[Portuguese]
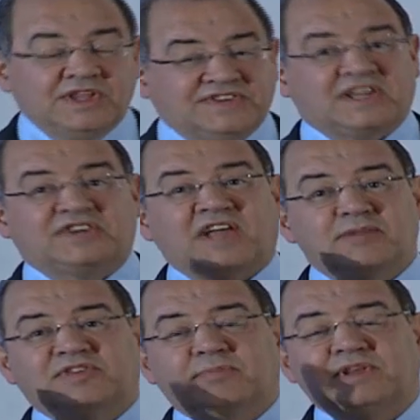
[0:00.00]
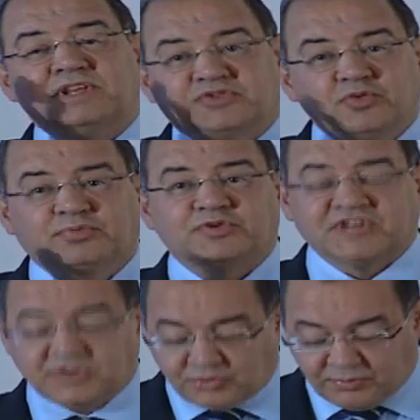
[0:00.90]
E se gastarmos apenas
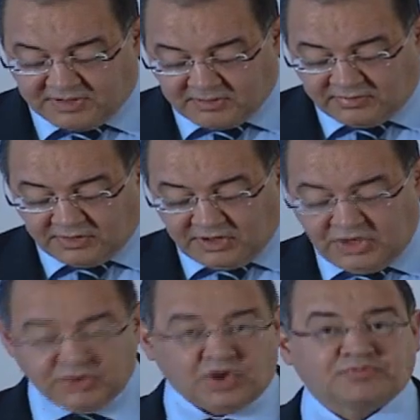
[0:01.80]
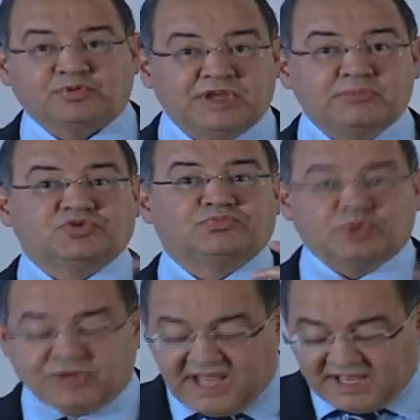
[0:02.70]
1% do PIB, nós podemos
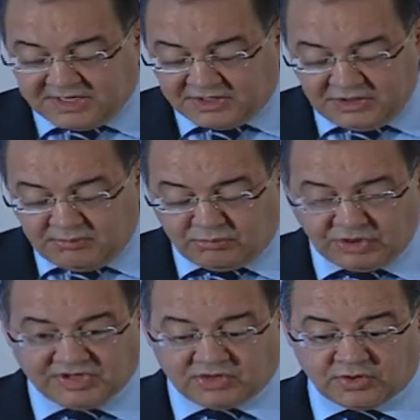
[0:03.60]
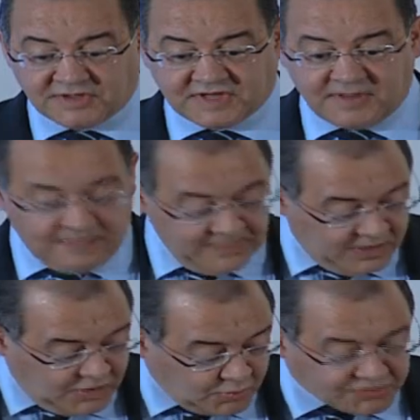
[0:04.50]
mudar muita coisa.
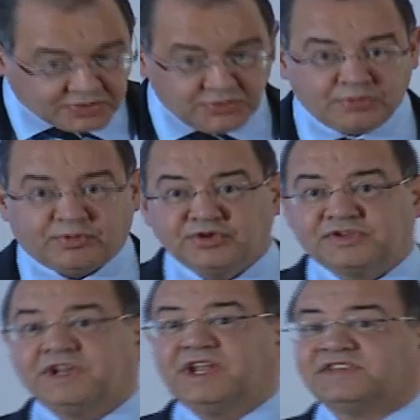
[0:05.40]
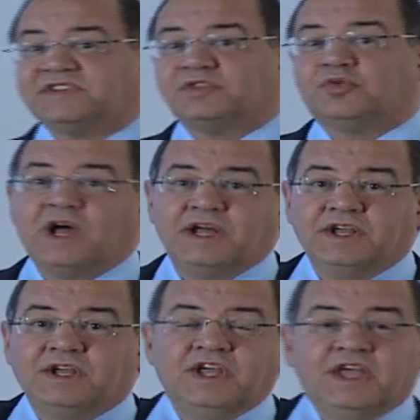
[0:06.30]
O segundo ponto que queria
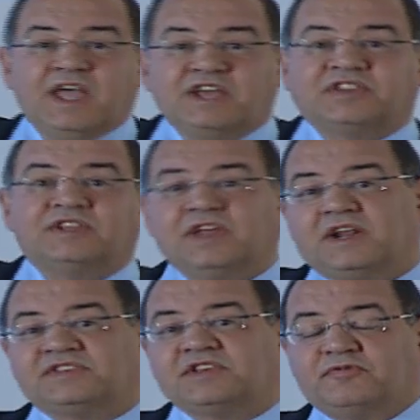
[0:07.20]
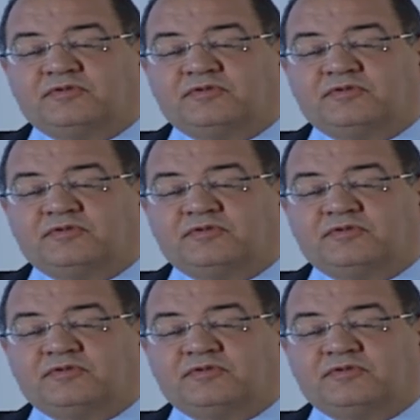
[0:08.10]
acentuar é esta interação